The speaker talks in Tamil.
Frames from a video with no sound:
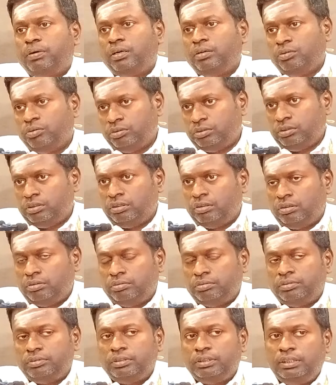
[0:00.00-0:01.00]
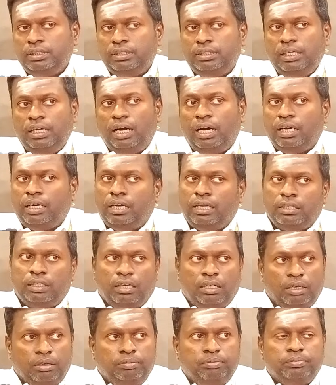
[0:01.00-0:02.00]
சாப்பாடு கொடுத்துருக்கணும் இது
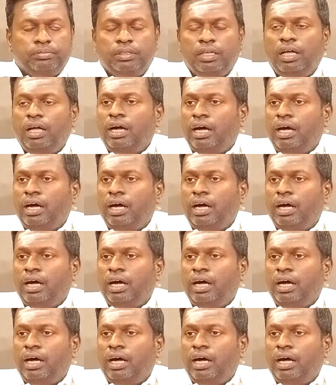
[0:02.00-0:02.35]
அன்னதானம்